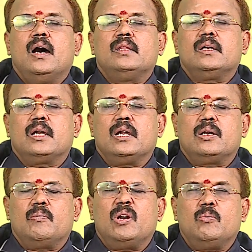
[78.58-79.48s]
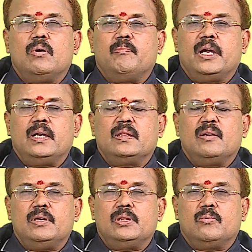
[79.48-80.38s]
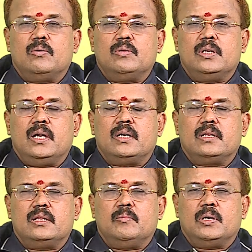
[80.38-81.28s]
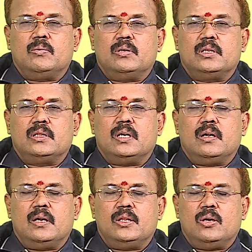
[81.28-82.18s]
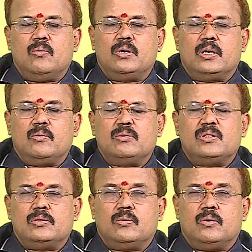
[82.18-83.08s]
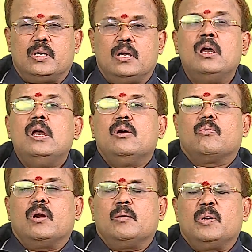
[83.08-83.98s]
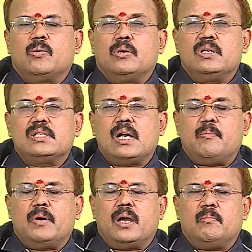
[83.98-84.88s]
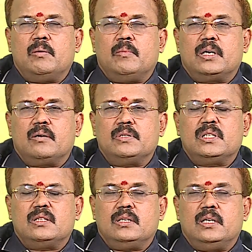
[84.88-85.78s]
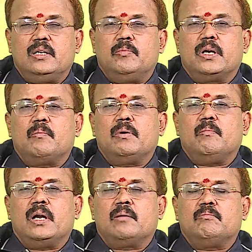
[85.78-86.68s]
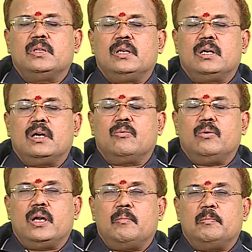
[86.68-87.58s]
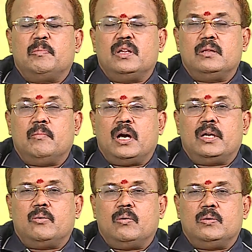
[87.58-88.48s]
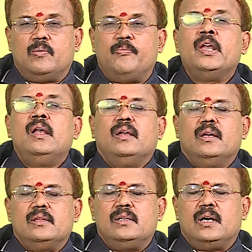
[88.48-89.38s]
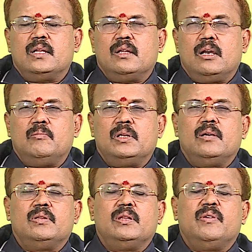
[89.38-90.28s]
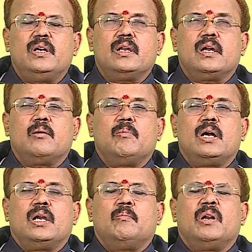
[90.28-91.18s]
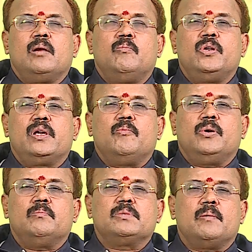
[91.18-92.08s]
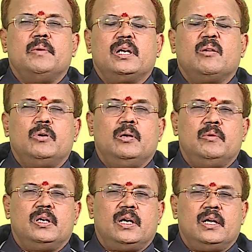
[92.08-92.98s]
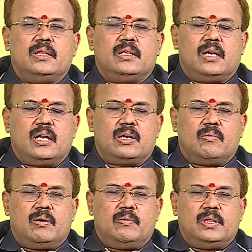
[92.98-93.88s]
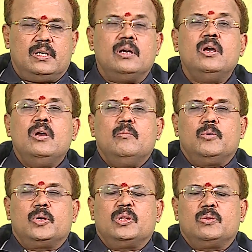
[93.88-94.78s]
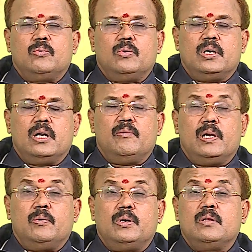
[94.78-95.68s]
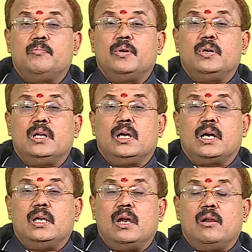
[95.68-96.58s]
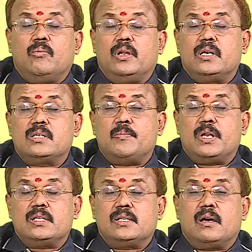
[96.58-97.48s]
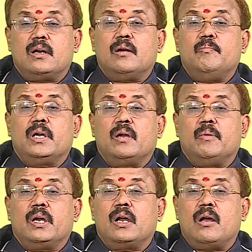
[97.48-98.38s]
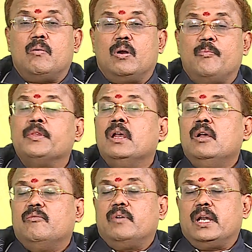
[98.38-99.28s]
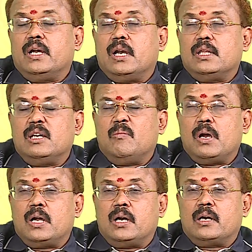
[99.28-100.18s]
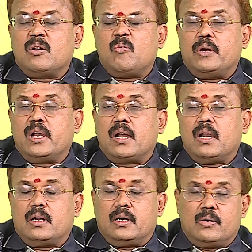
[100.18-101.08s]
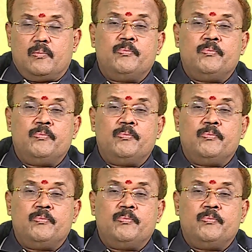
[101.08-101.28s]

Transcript: அதற்கேற்றவாறு உங்கள் பயணத்தை கொள்வது ஏற்றத்தையும் அனுகூலத்தை தரும் எதையோ ஒன்று யோசித்து கொண்டு குழம்பிக் கொண்டு சாப்பிடாமல் மற்ற விஷயத்தில் ஈடுபடாமல் மனம் இருக்கக்கூடிய அமைப்பிலிருந்து மாறிக்கொள்வதும் எது நடந்தாலும் அதை வந்து வெற்றிகரமாக நம்மளால் முடிக்க முடியும் சமாளிக்க முடியும் என்ற எண்ணத்துக்கு ஏற்றவாறு வந்து முக்கியத்துவம் கொடுங்கள் உயர்ந்த பொருள் அவர்கள் கையாளக்கூடிய ரிஷபராசிக்காரர்கள் மிக மிக கவனம் விரயங்கள் அதிகமாக நடக்கக்கூடிய காலகட்டம்